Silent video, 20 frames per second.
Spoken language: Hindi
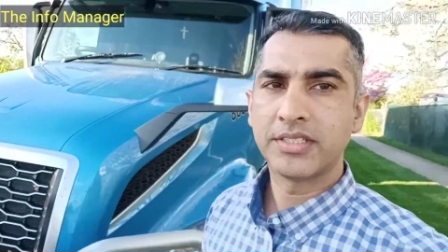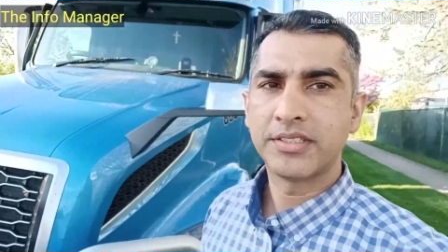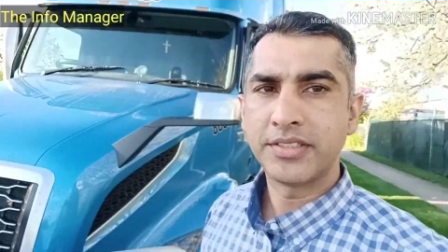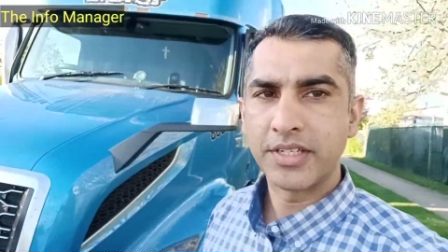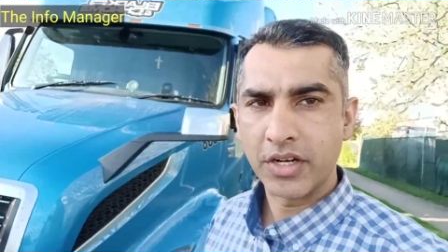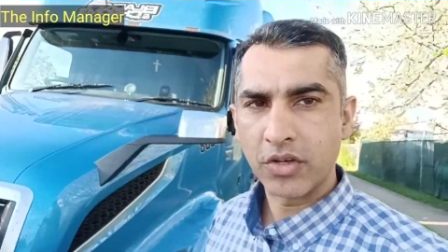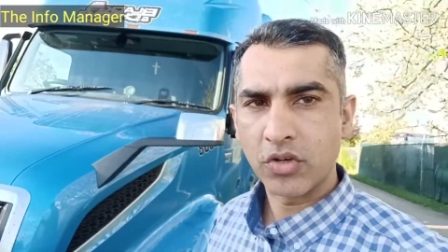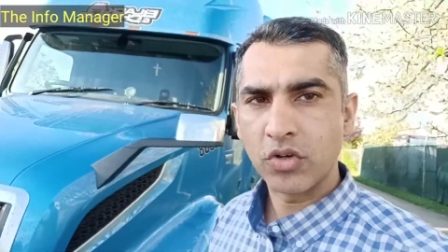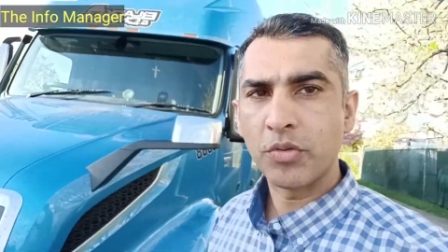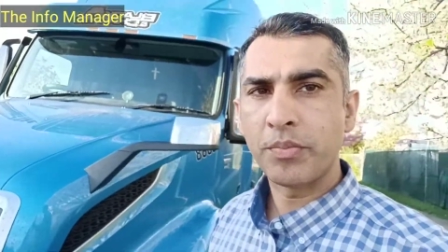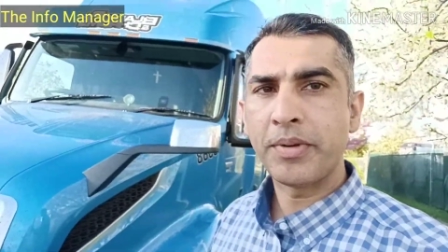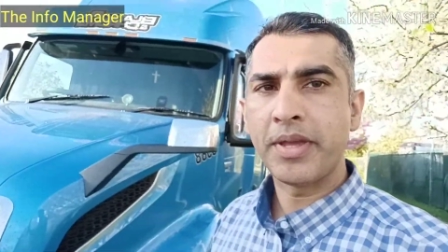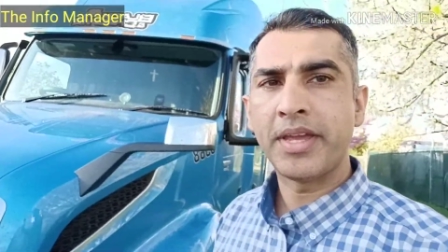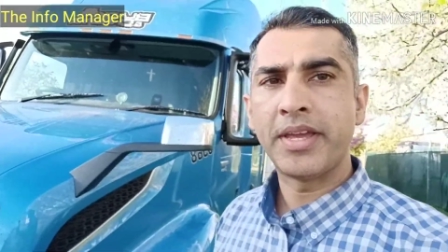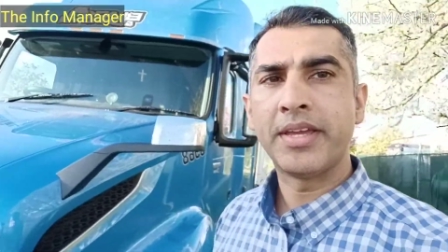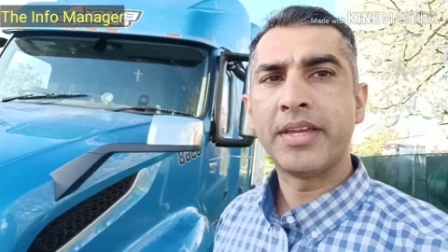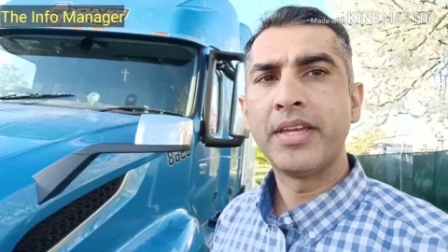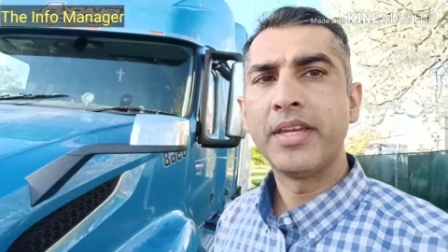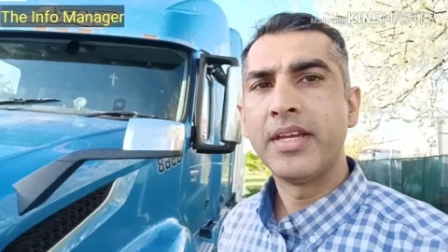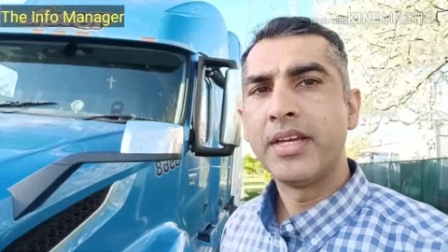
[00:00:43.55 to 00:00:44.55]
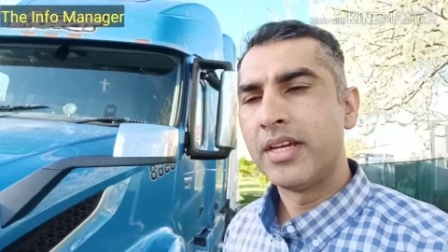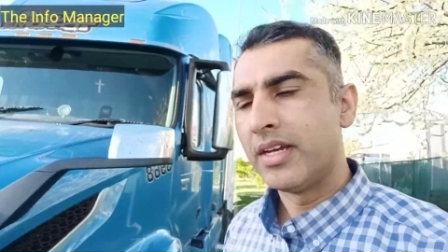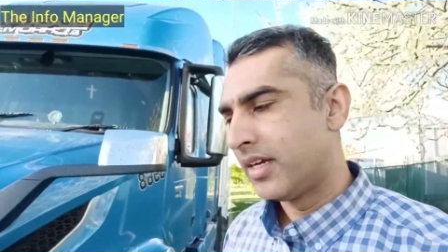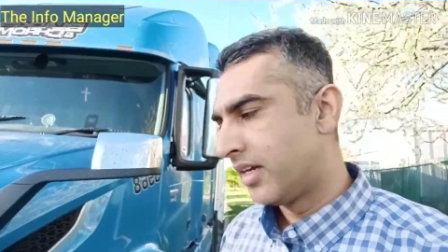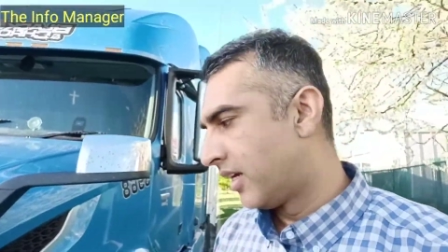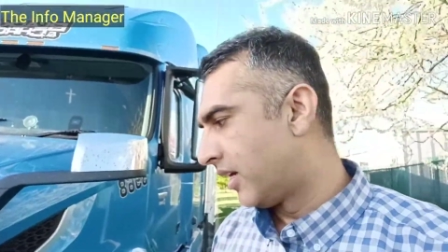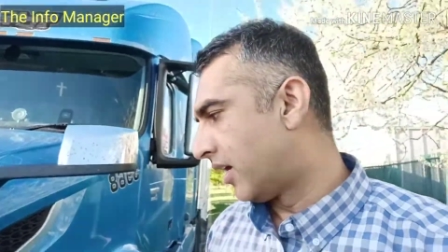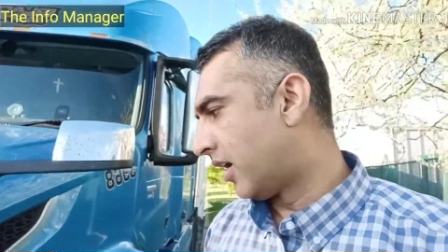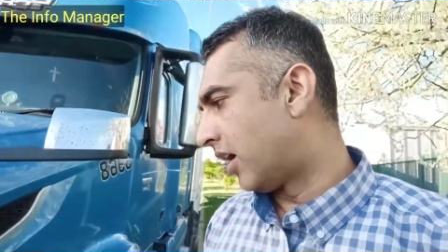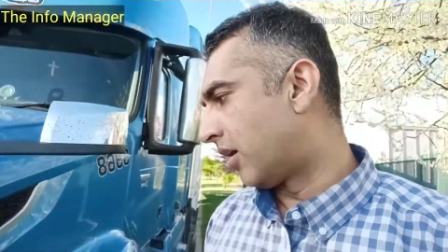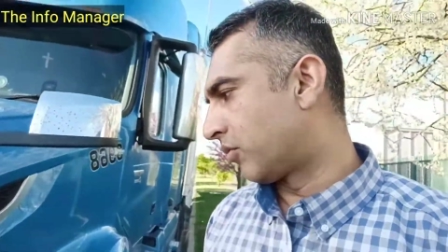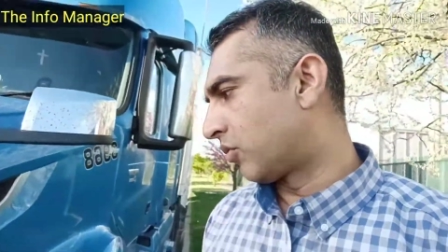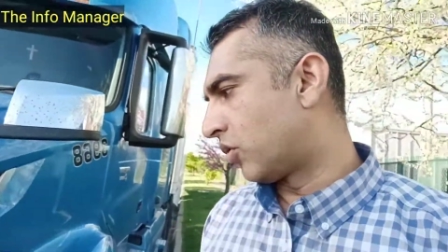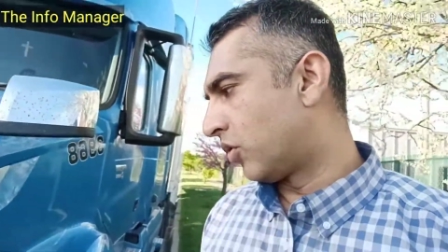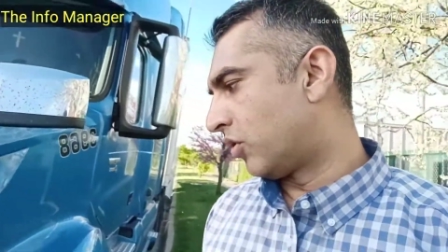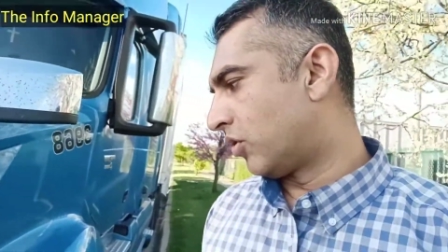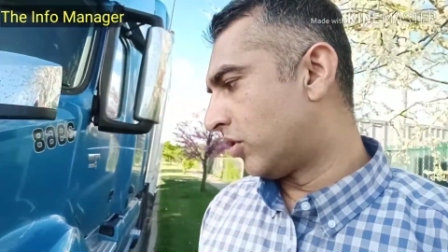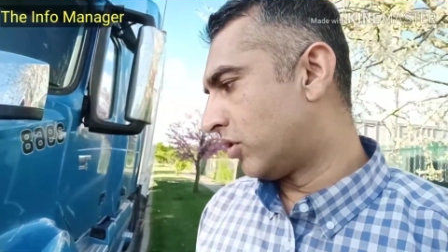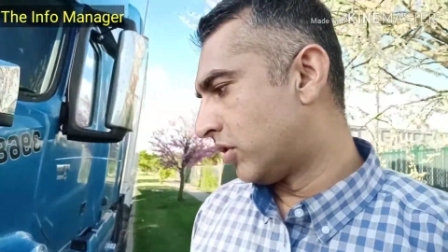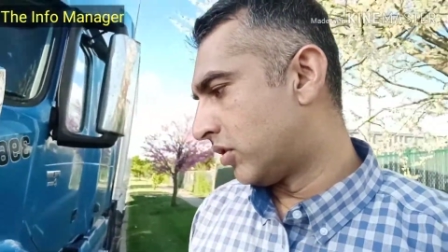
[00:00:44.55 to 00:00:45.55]
सड़कों पे हैं
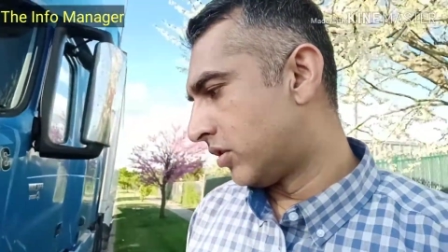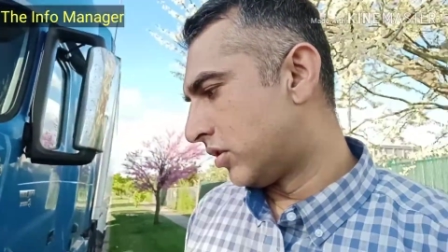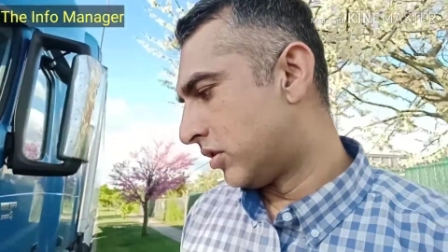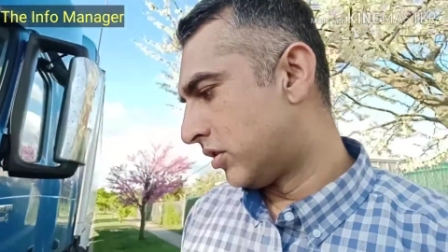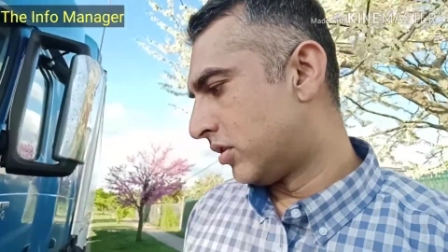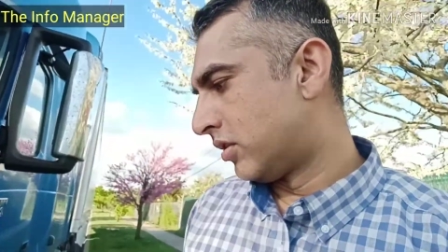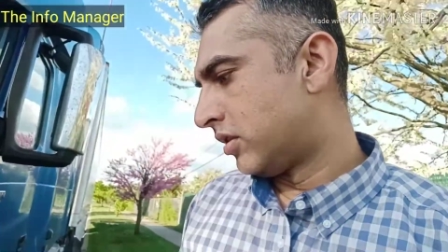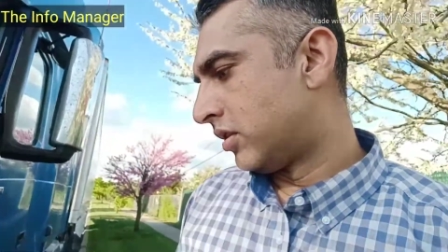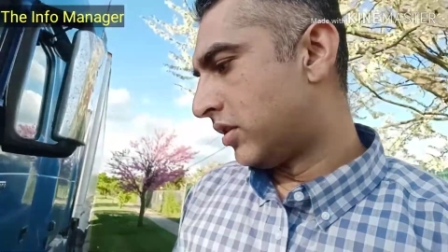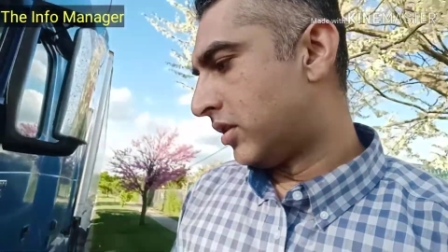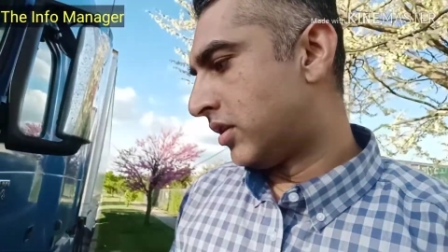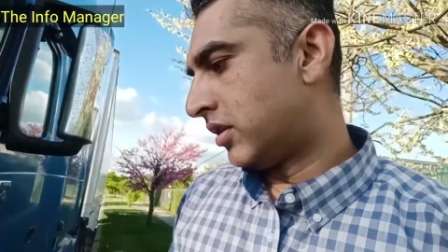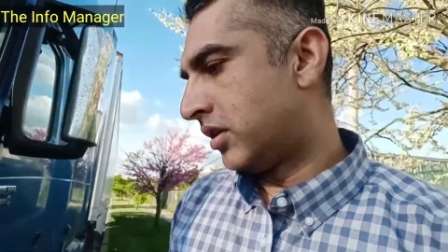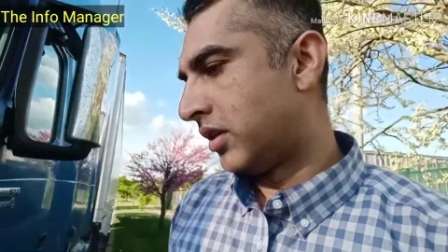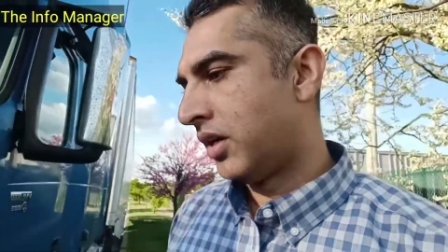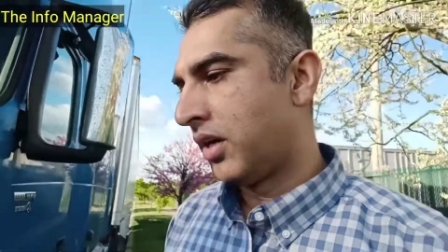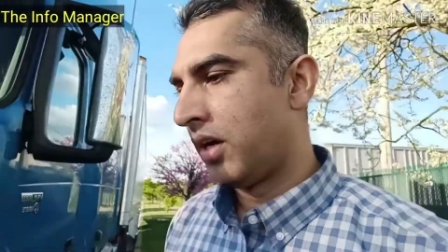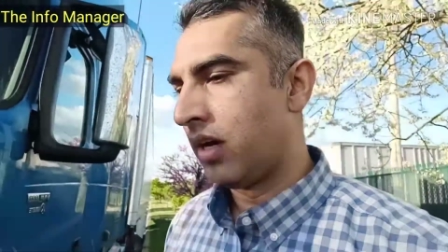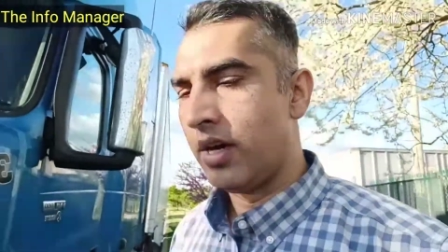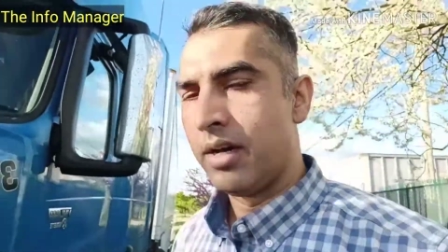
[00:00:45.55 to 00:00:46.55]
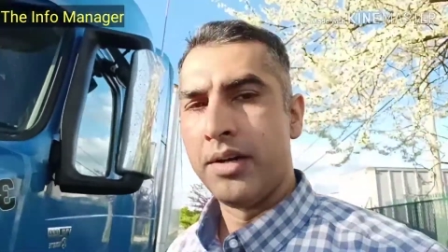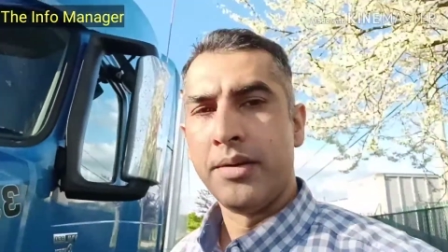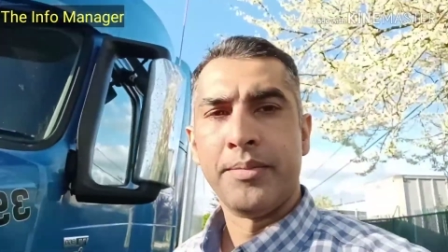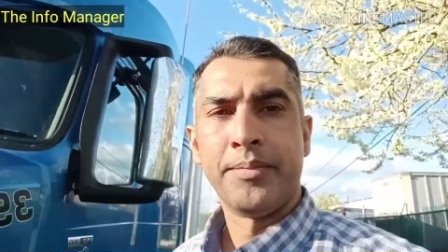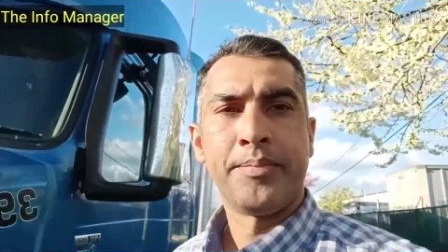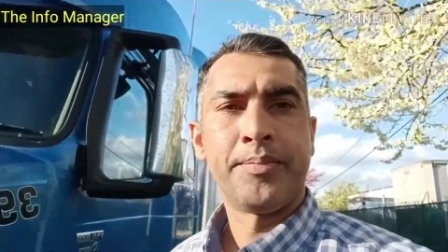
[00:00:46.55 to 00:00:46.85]
आपको आ,